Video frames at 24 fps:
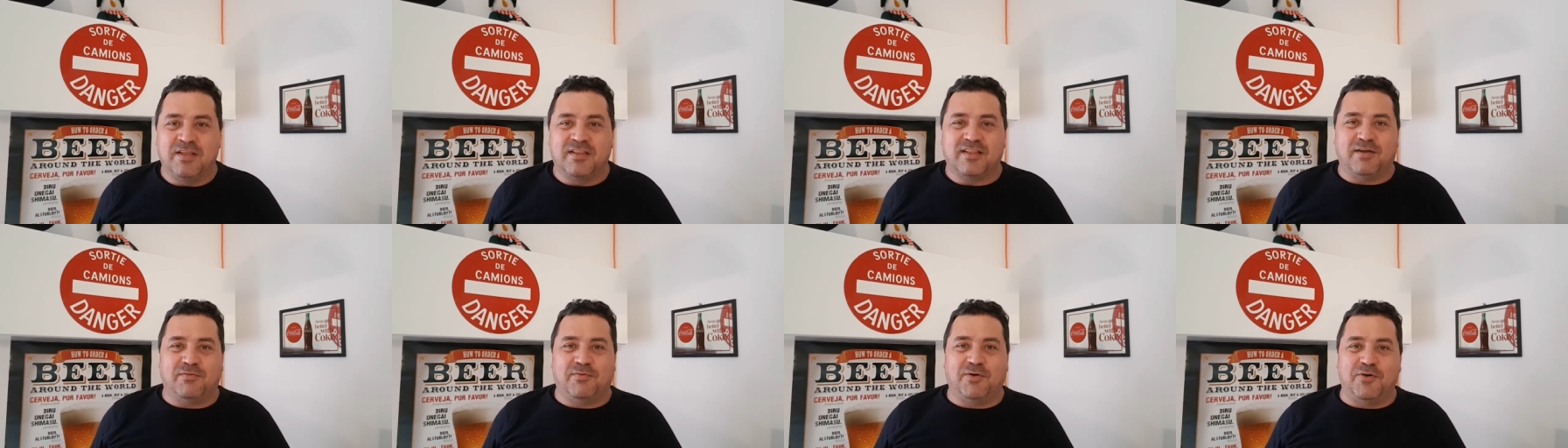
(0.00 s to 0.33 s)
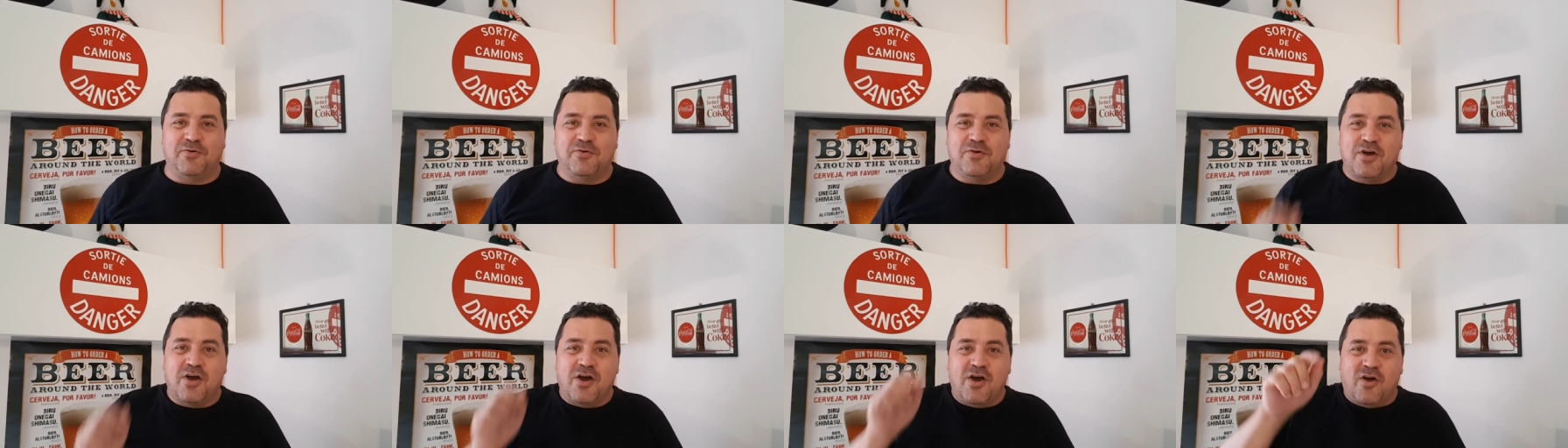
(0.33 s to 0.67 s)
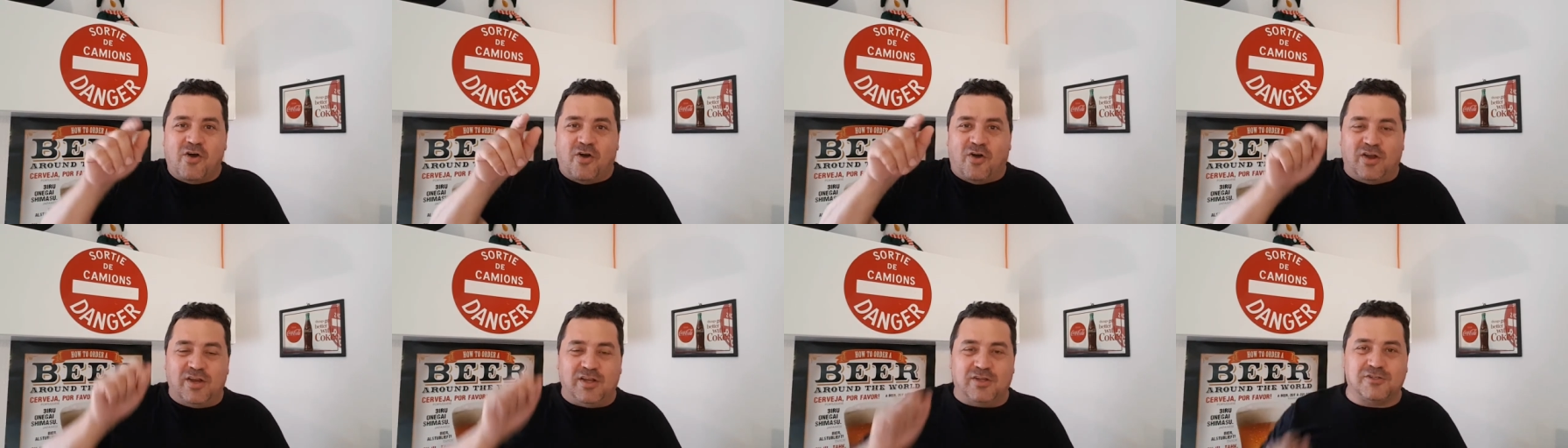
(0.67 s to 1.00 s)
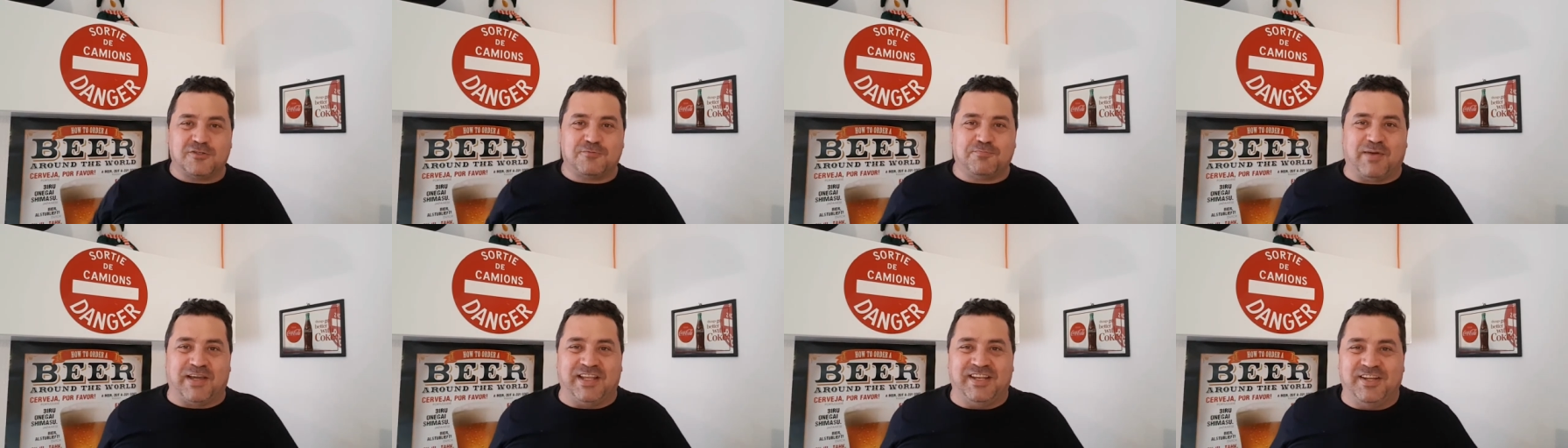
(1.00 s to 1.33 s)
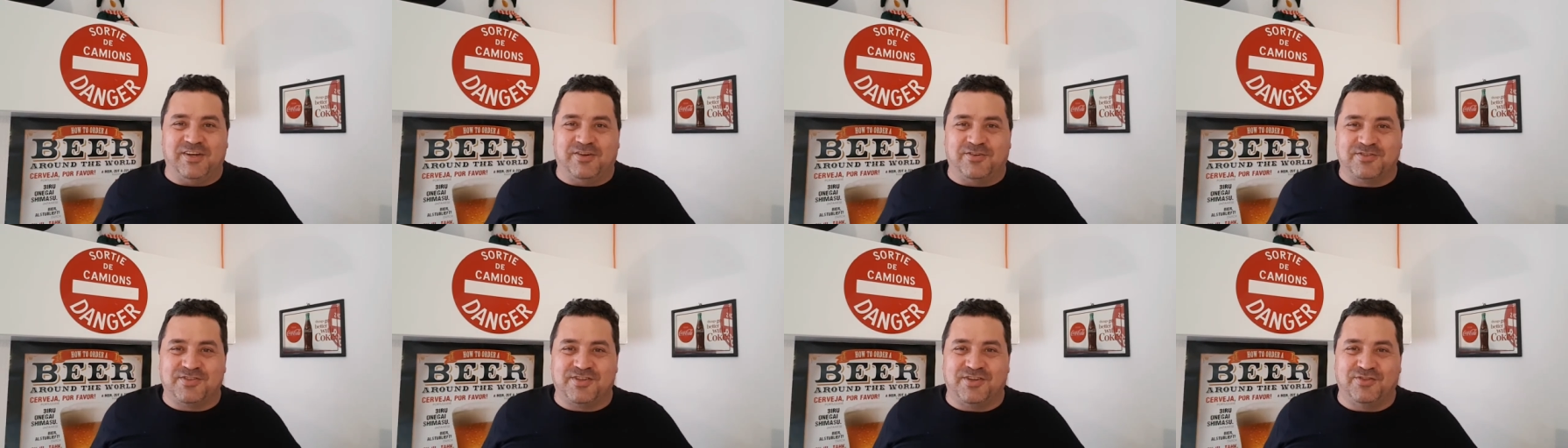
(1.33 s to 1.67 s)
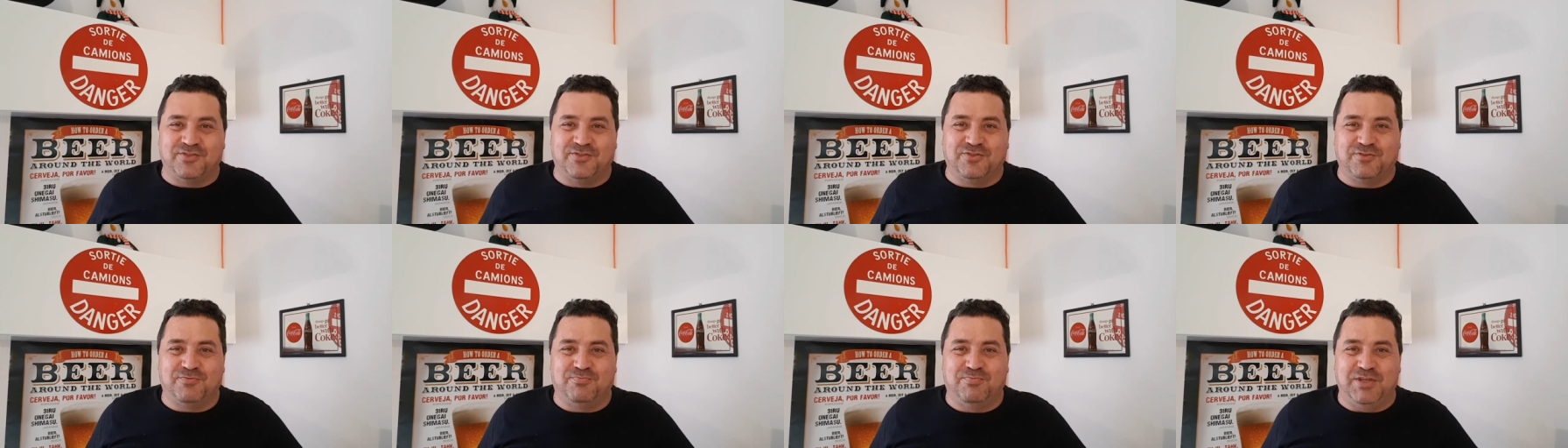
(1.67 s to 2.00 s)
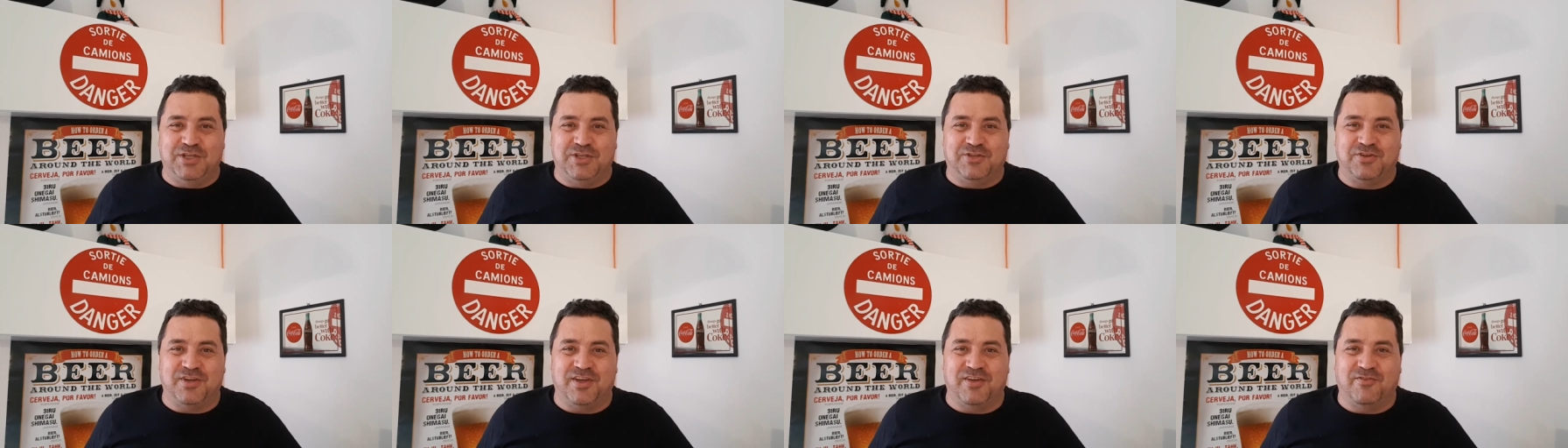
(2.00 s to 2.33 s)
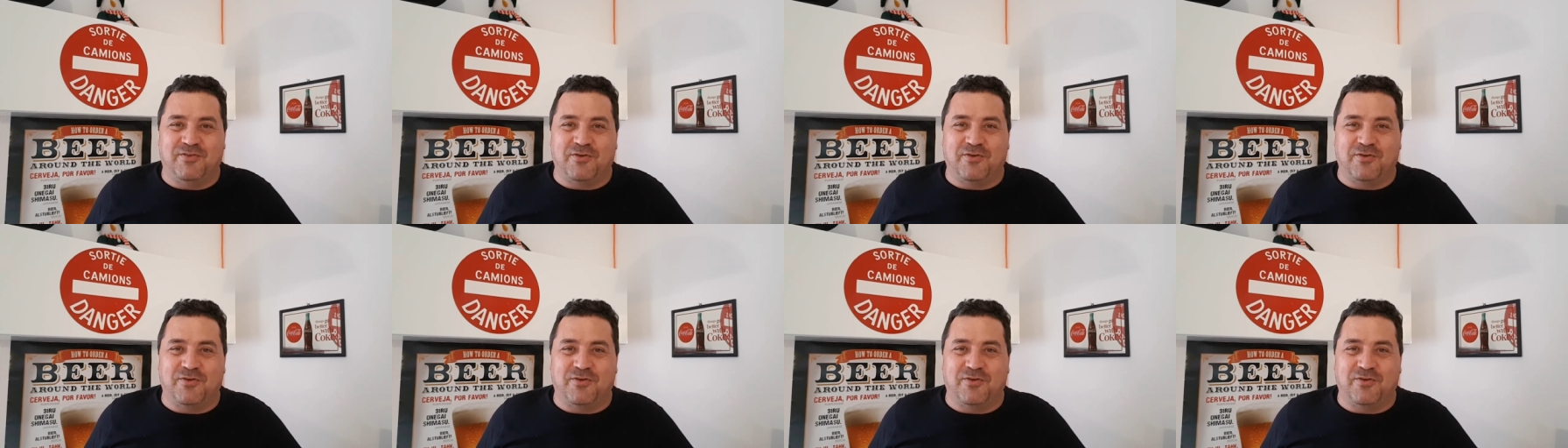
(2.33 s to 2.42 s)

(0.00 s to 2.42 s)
tá bom? Olha os painelzão dos bichos aí.